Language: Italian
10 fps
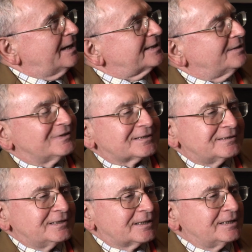anche
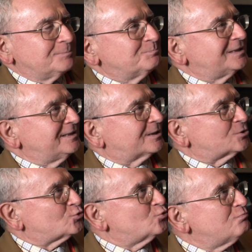avvertire in
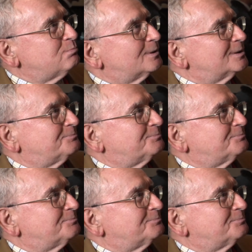maniera sub...